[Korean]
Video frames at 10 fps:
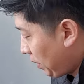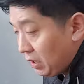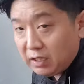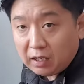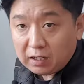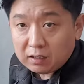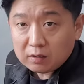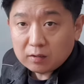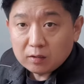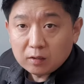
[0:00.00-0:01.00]
팬이야
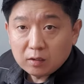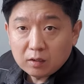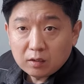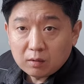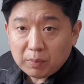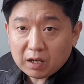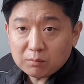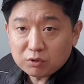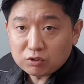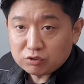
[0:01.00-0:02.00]

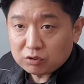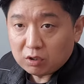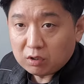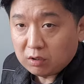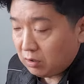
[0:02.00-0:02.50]
바람 불어주는 거